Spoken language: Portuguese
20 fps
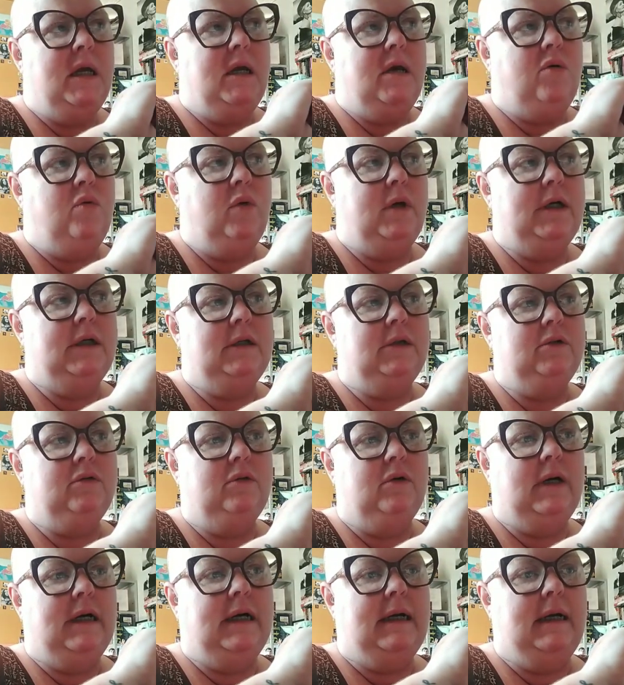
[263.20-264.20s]

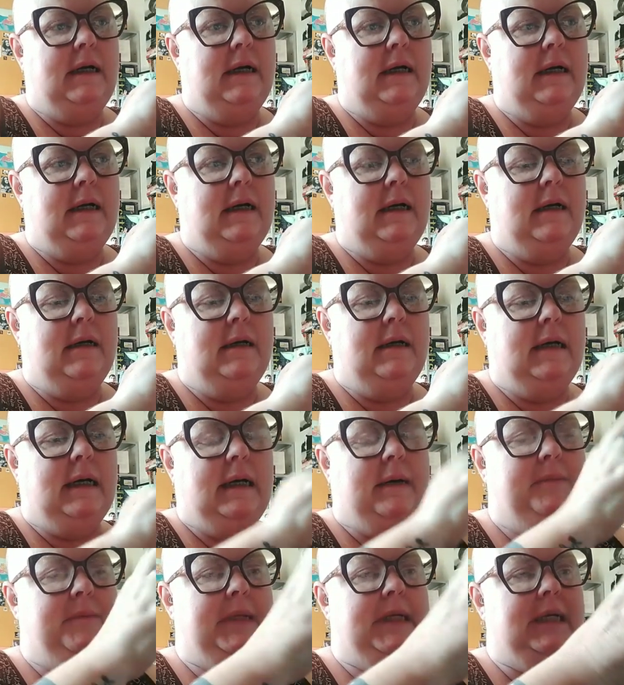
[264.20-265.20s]
quando a,
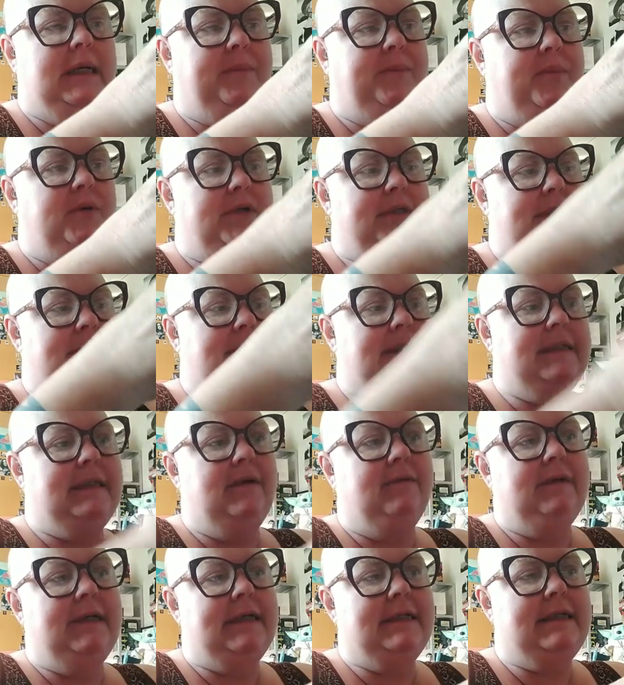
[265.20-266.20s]
a, a minha
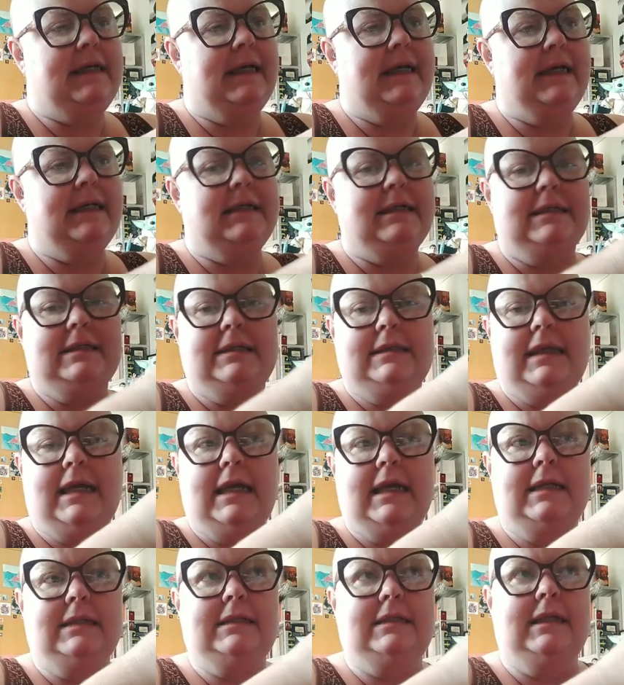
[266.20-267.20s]
posição nas redes
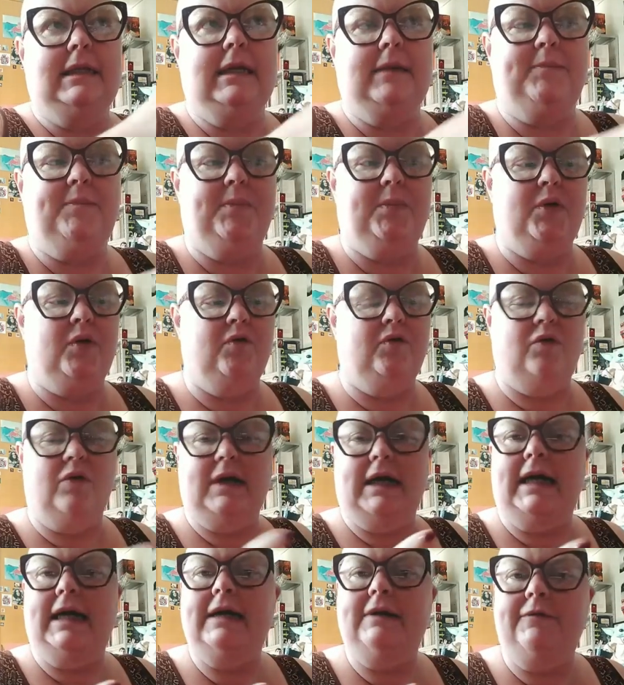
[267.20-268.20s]
é de
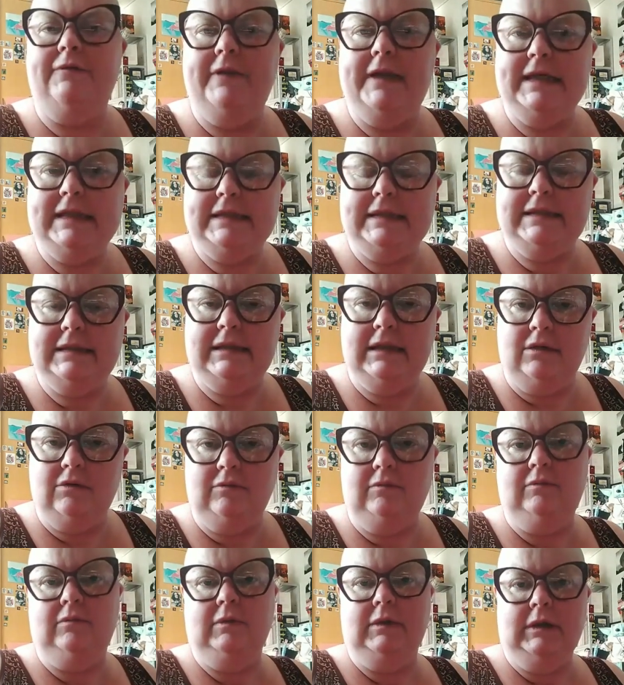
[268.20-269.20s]
provocar
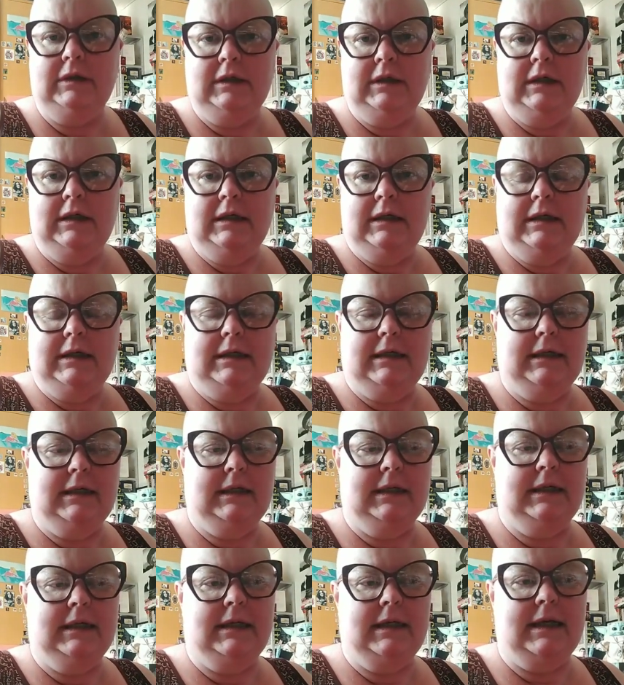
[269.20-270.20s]
reflexão
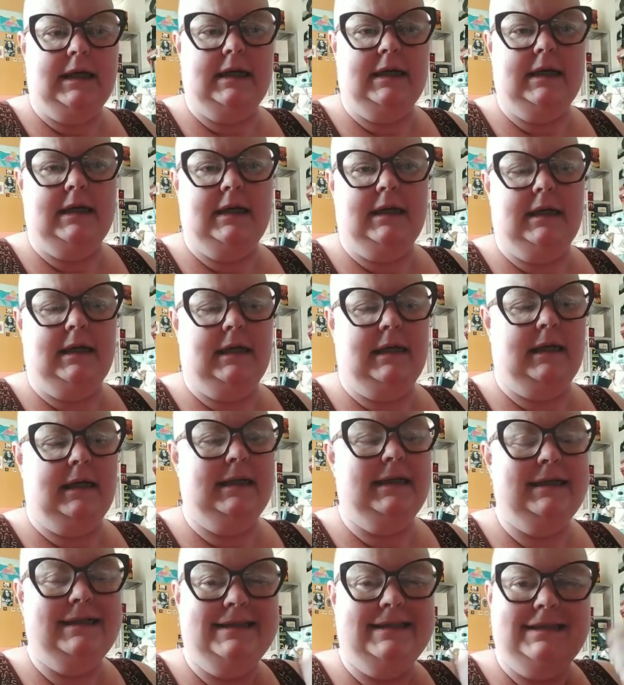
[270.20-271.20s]
e é,
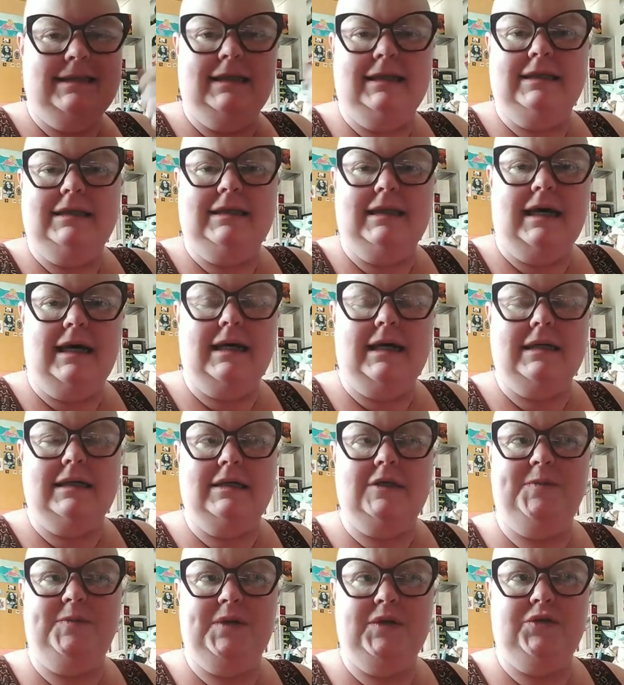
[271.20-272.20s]
incitar que
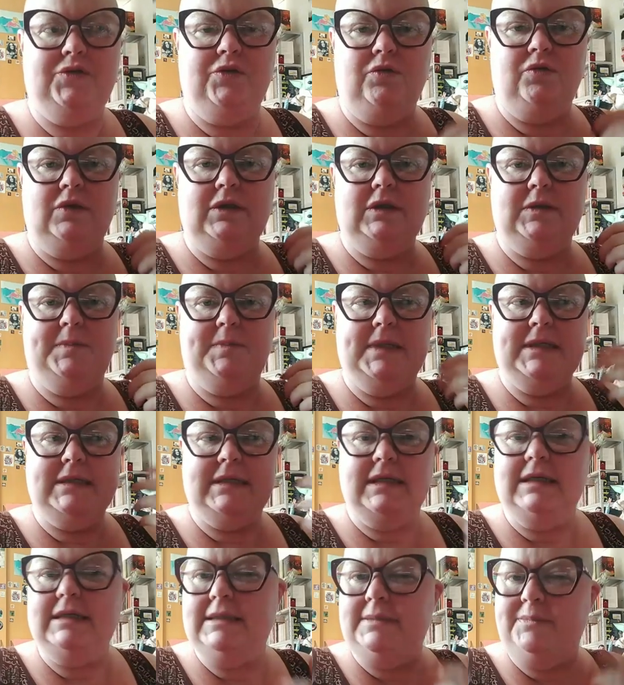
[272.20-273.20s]
as pessoas
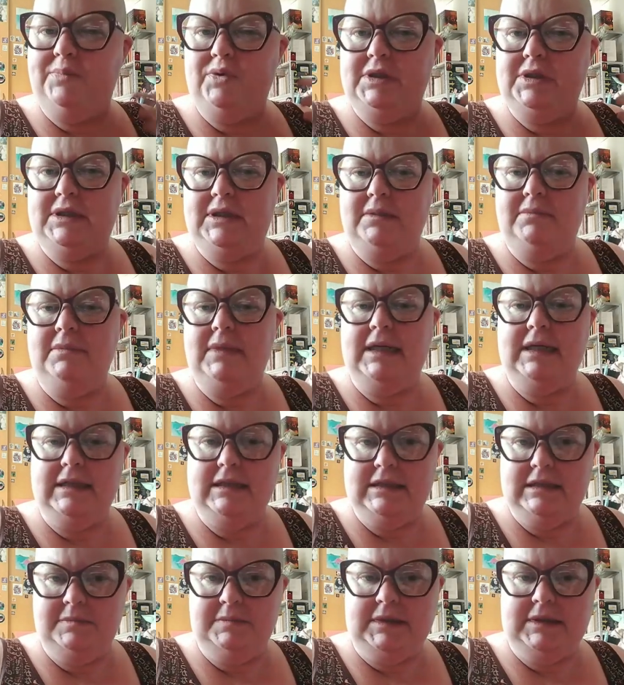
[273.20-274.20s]
pesquisem por si
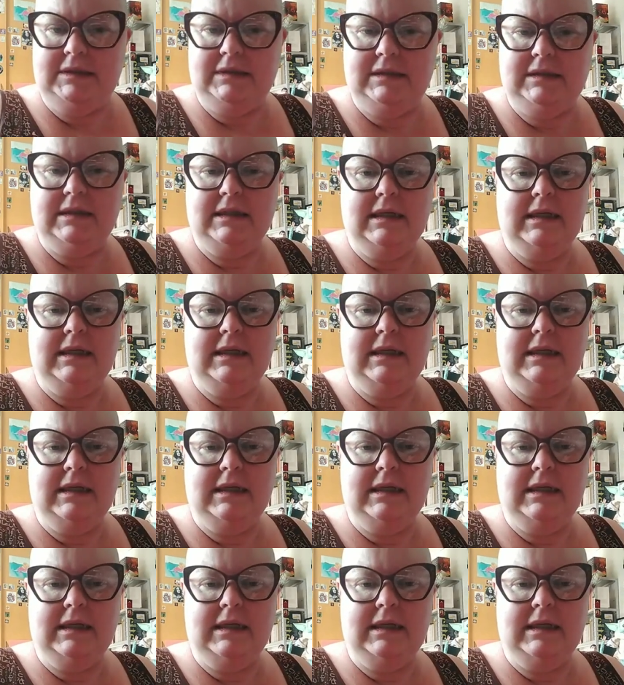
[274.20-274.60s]
mesmas,